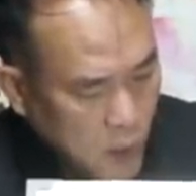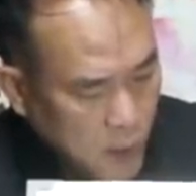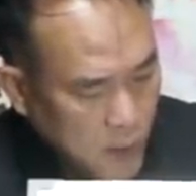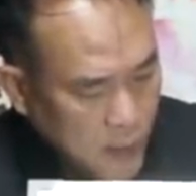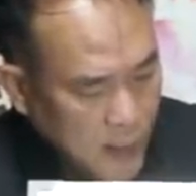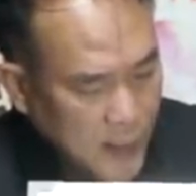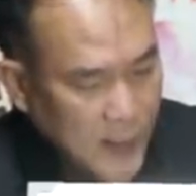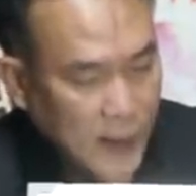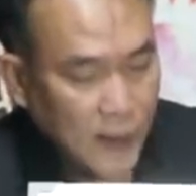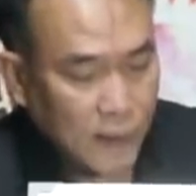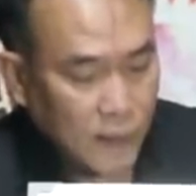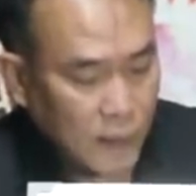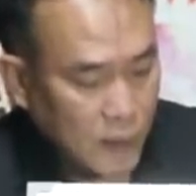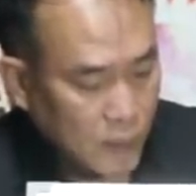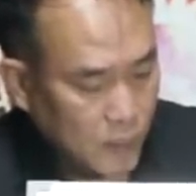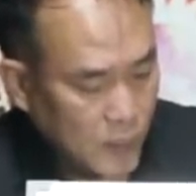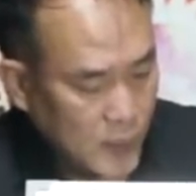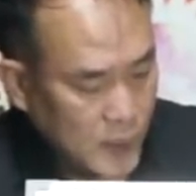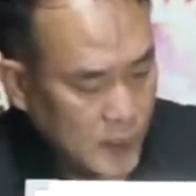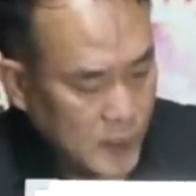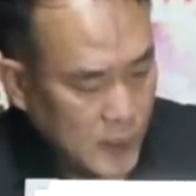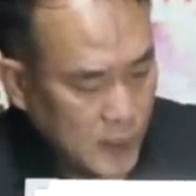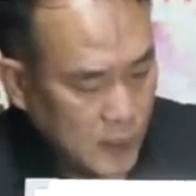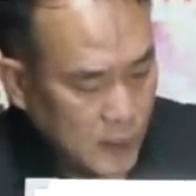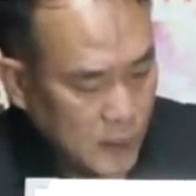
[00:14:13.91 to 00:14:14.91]
ในราศีพิ
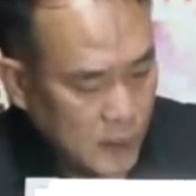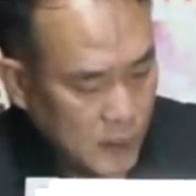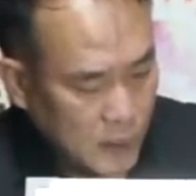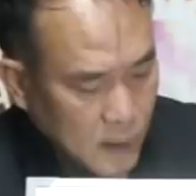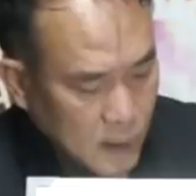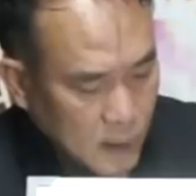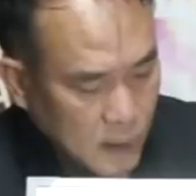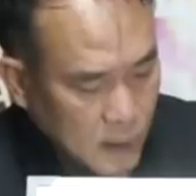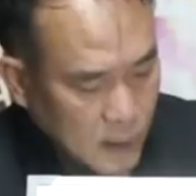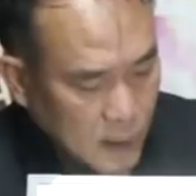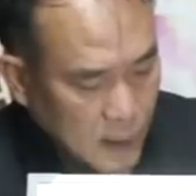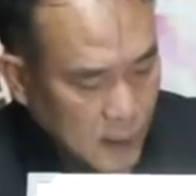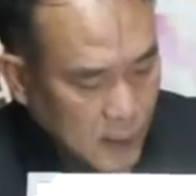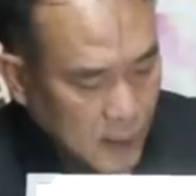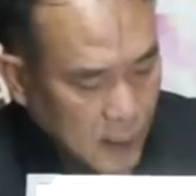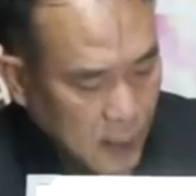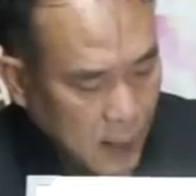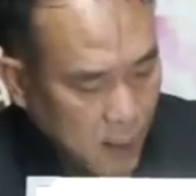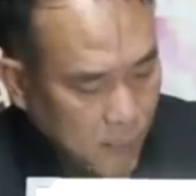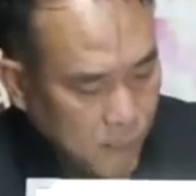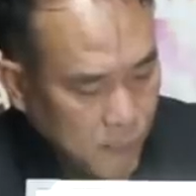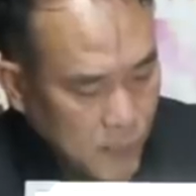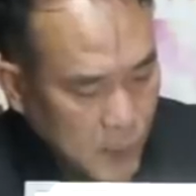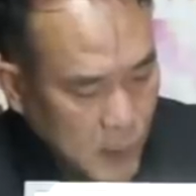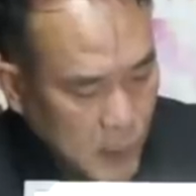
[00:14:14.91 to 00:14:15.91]
จิกนะค
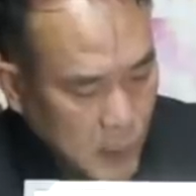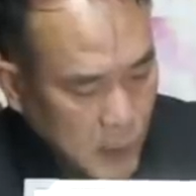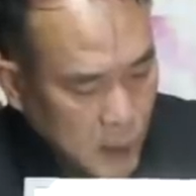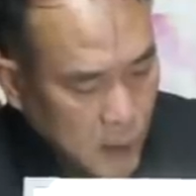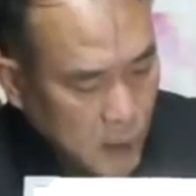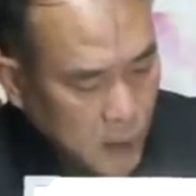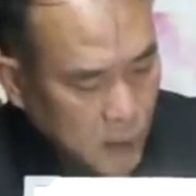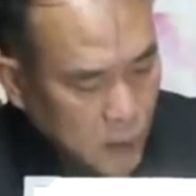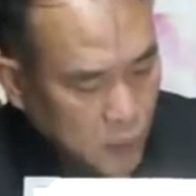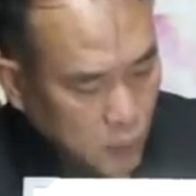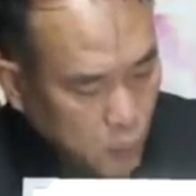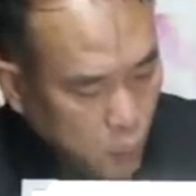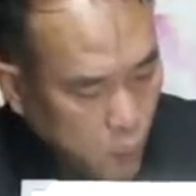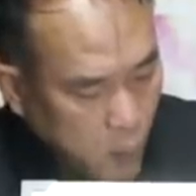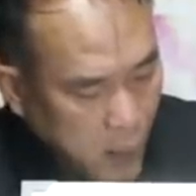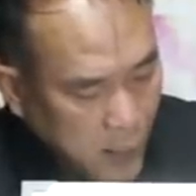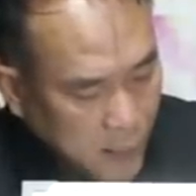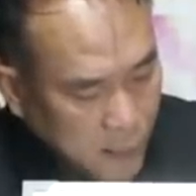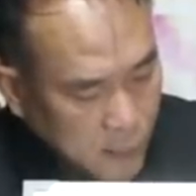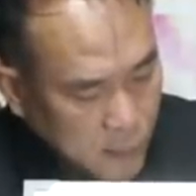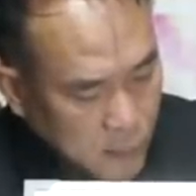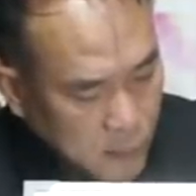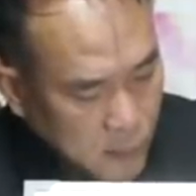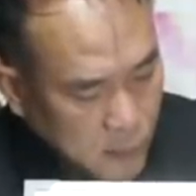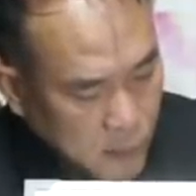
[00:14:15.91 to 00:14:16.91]
รับ ส่วน
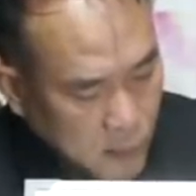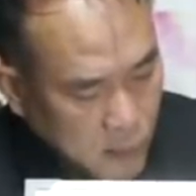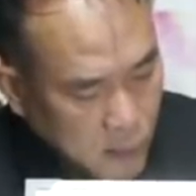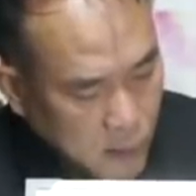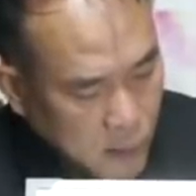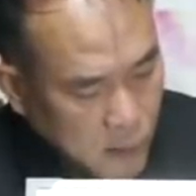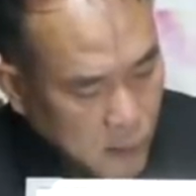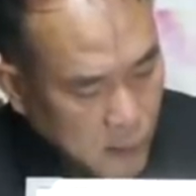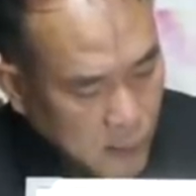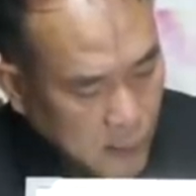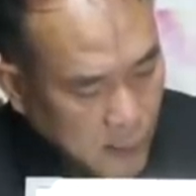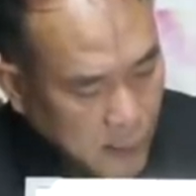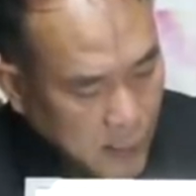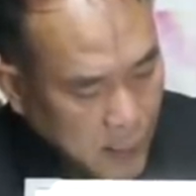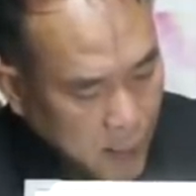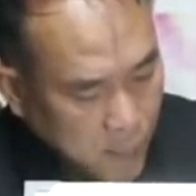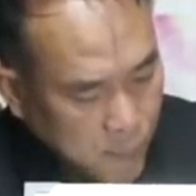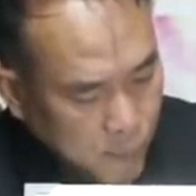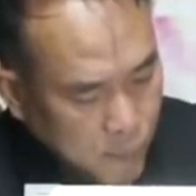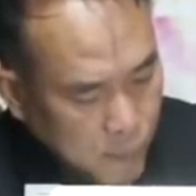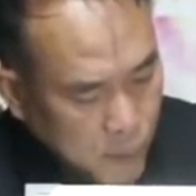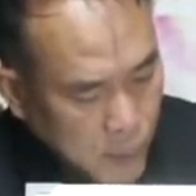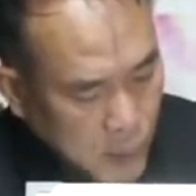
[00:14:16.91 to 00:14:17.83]
นะครับ